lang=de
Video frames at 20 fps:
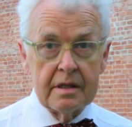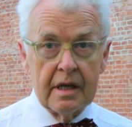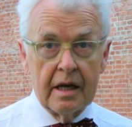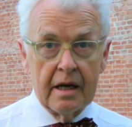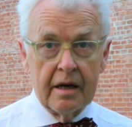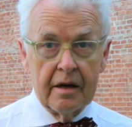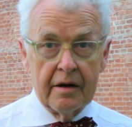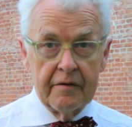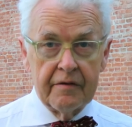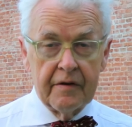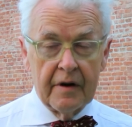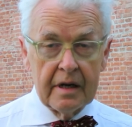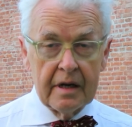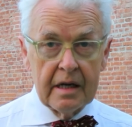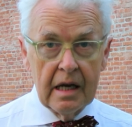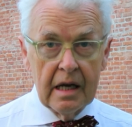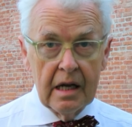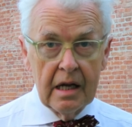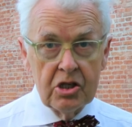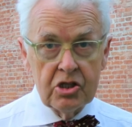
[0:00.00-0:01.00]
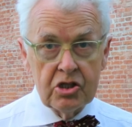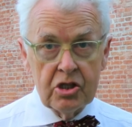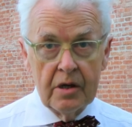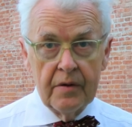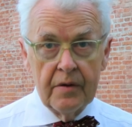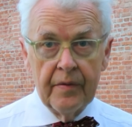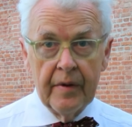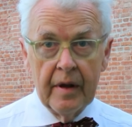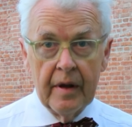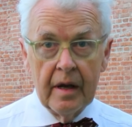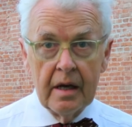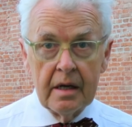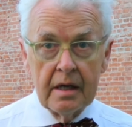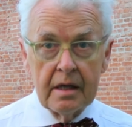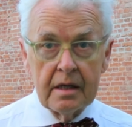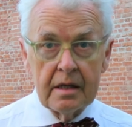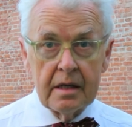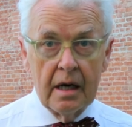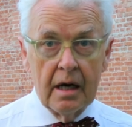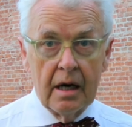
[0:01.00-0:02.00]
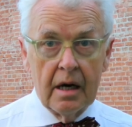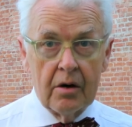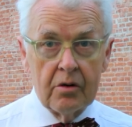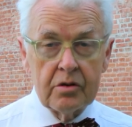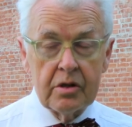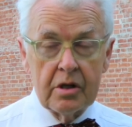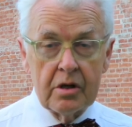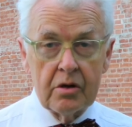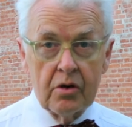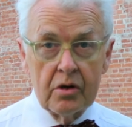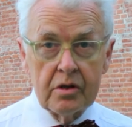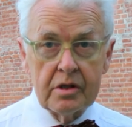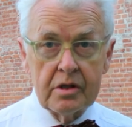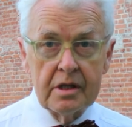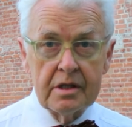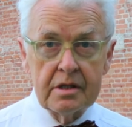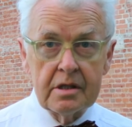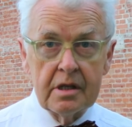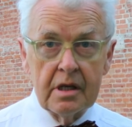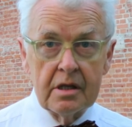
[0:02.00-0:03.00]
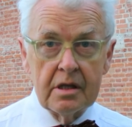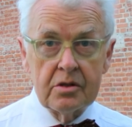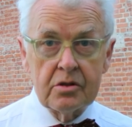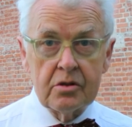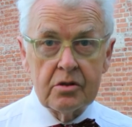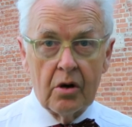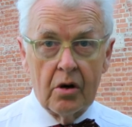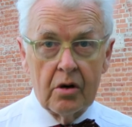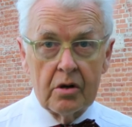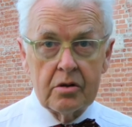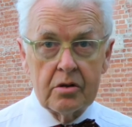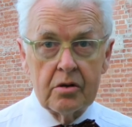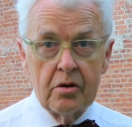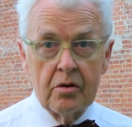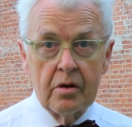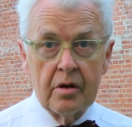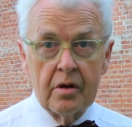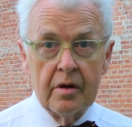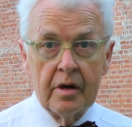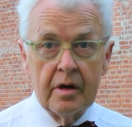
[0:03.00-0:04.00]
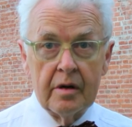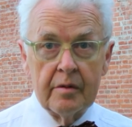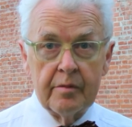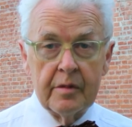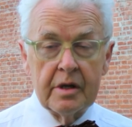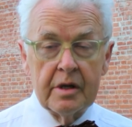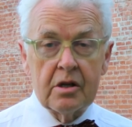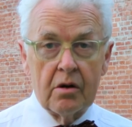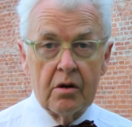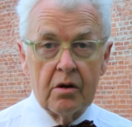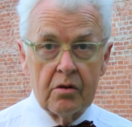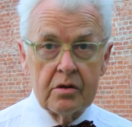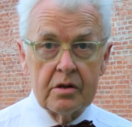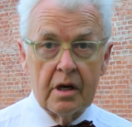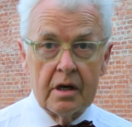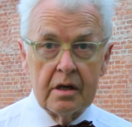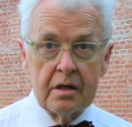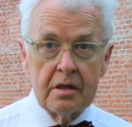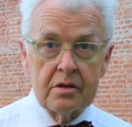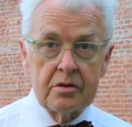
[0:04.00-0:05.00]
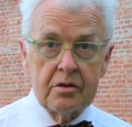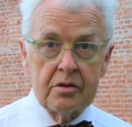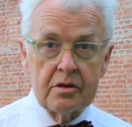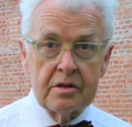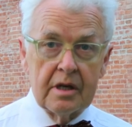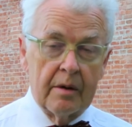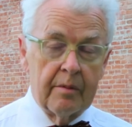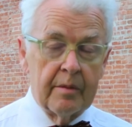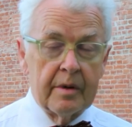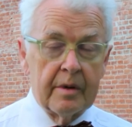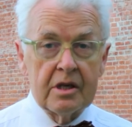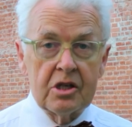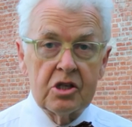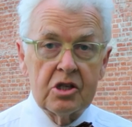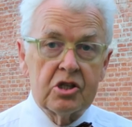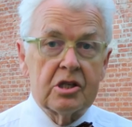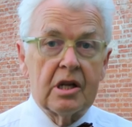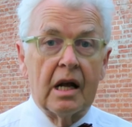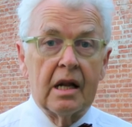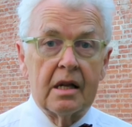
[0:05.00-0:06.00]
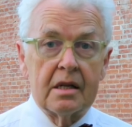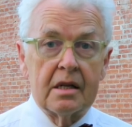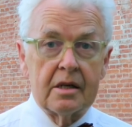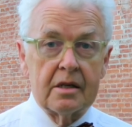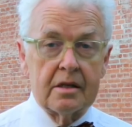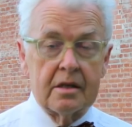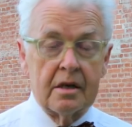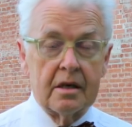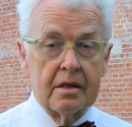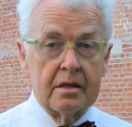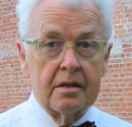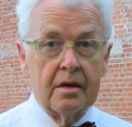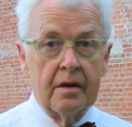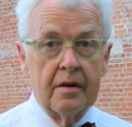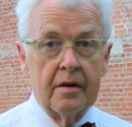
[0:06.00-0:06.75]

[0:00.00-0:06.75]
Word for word: der evangelischen der auch die Gottesdienstordnung mit Luther zusammen gestaltet hat.